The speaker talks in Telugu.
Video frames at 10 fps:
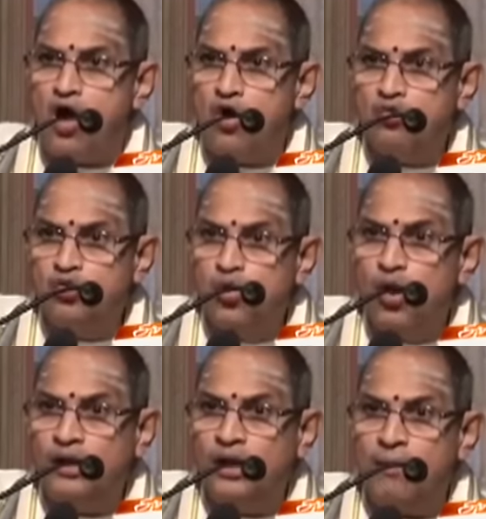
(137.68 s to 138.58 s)
ఆవు
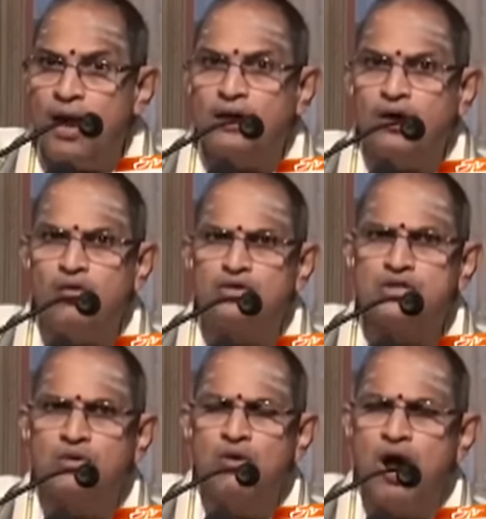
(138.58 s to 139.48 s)
అన్న మాట
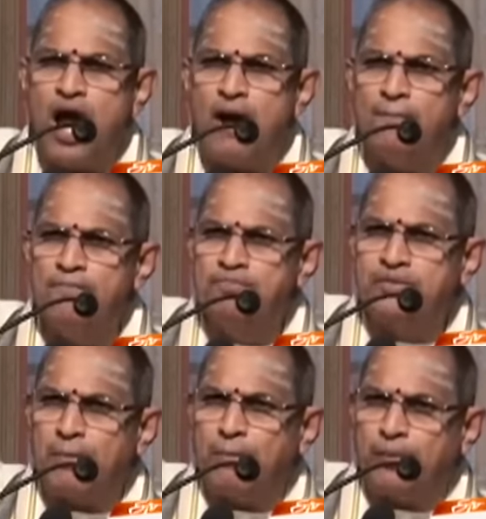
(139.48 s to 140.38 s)
కోసం
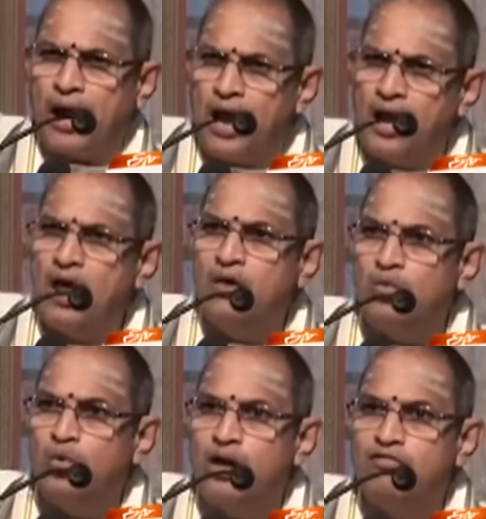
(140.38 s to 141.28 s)
అంత
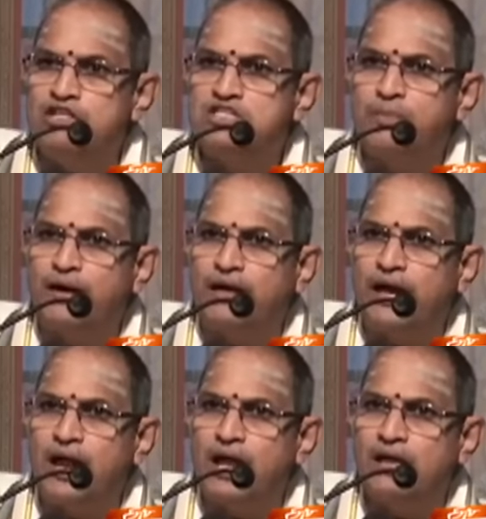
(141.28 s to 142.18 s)
ప్రాణాలు కూడా
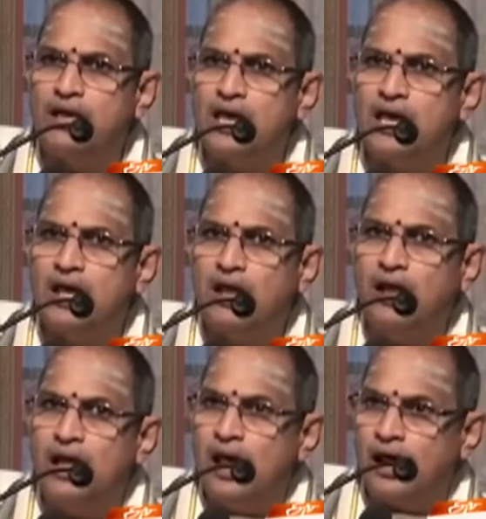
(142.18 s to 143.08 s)
విడిచిపెట్టేయడానికి
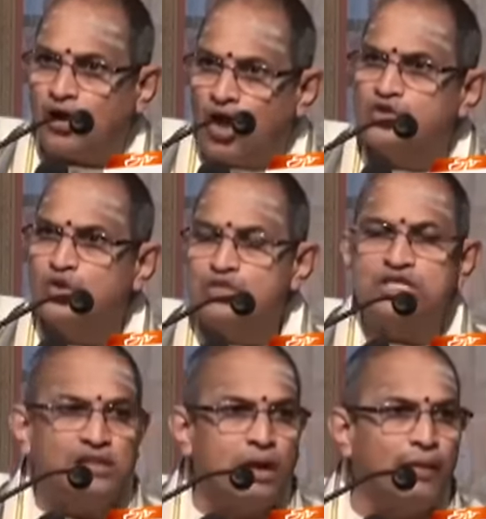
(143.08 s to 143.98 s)
రాజులు
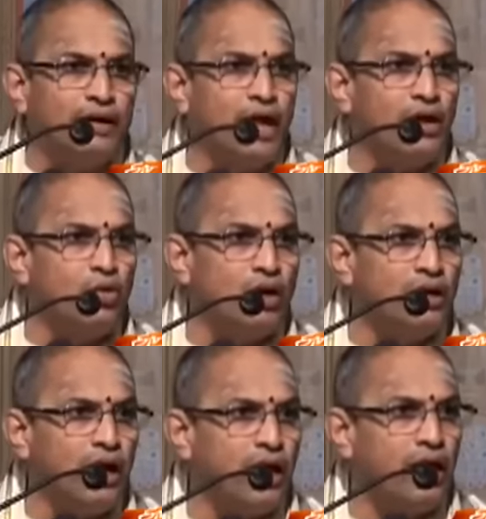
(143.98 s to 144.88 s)
సిద్ధపడ్డారు
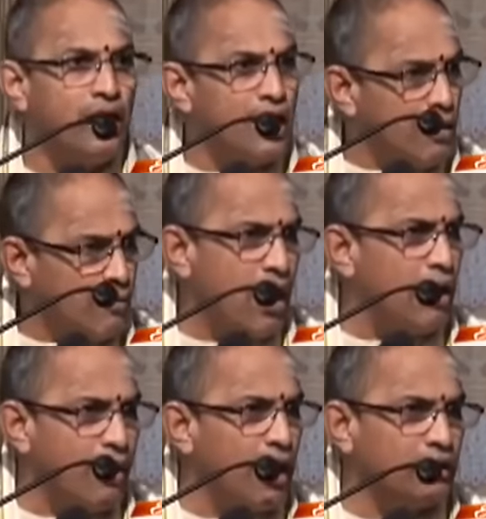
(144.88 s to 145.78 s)
అంటే
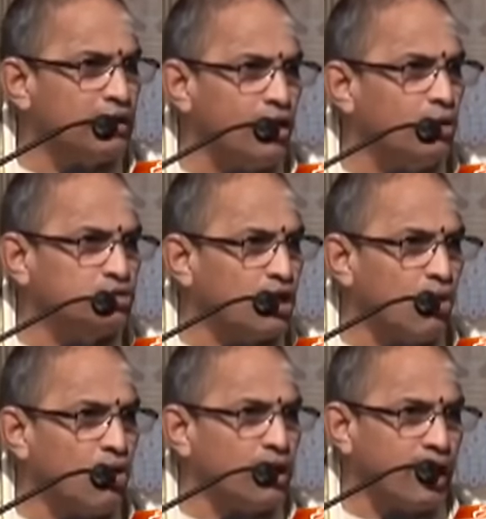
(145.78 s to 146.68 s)
మహాభారతంలో
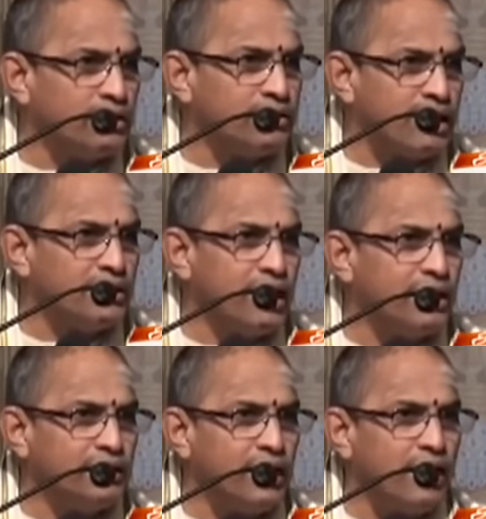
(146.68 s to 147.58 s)
ఉత్తరగోగ్రహణం జరిగితే
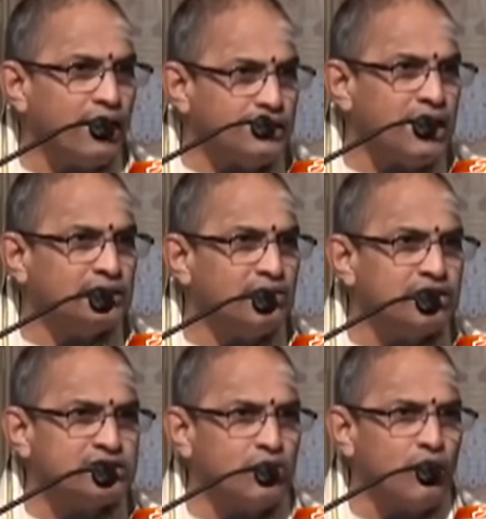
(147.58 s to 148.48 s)
కదండి
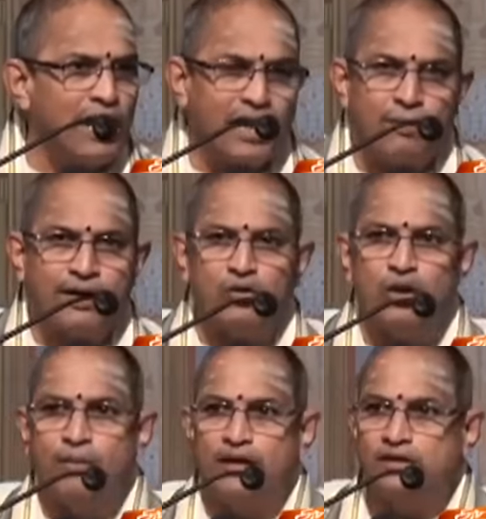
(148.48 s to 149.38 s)
అజ్ఞాతవాసం కూడా లెక్క
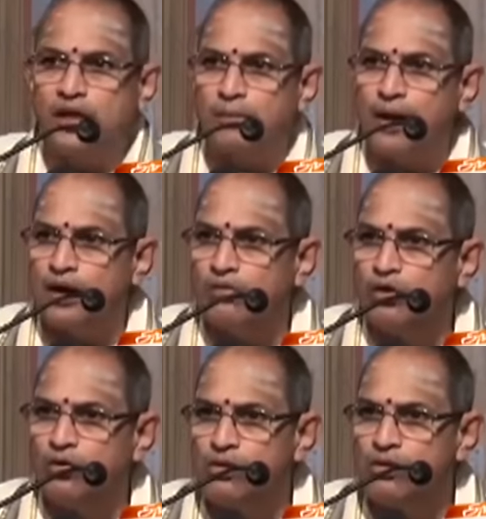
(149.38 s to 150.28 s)
పెట్టకుండా పరిగెత్తారు
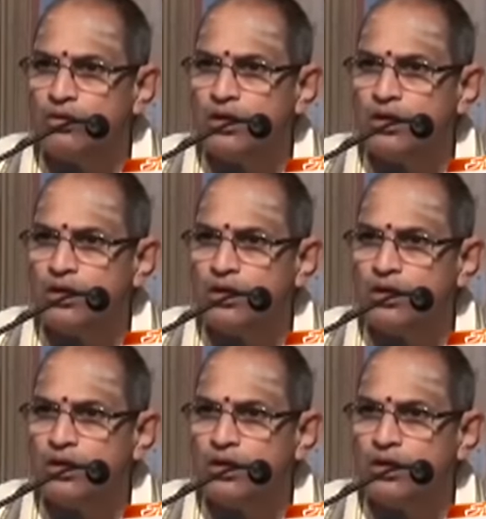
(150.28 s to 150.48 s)
పాండవులు